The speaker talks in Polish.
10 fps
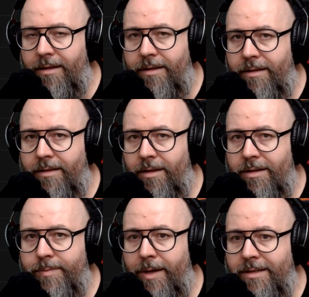e, i
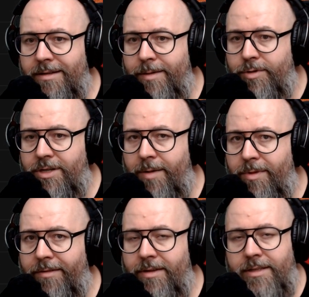to jest bardzo
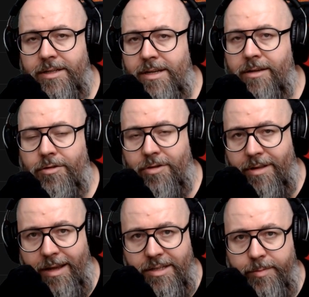nieprzyjemne, więc jeżeli ktoś
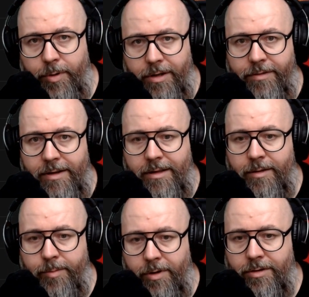odnajdzie portfel,
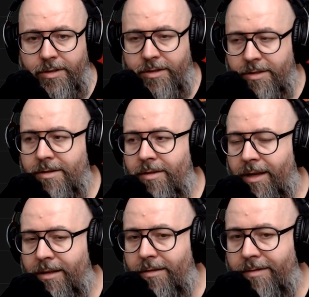to proszę się
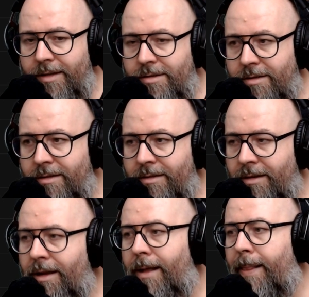skontaktować
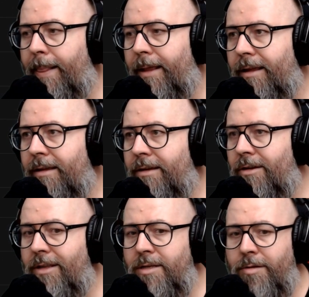i, e,
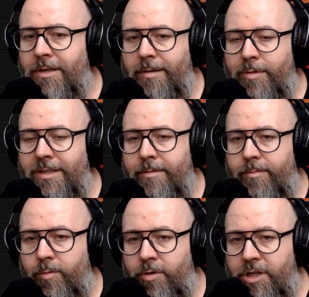i odesłać, a
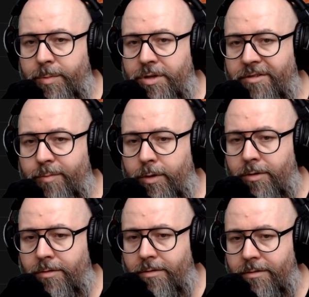tymczasem łączymy się w
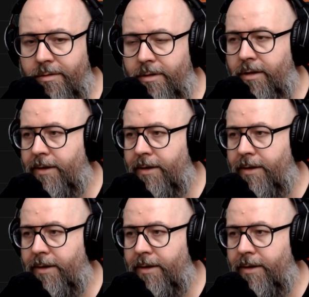bólu.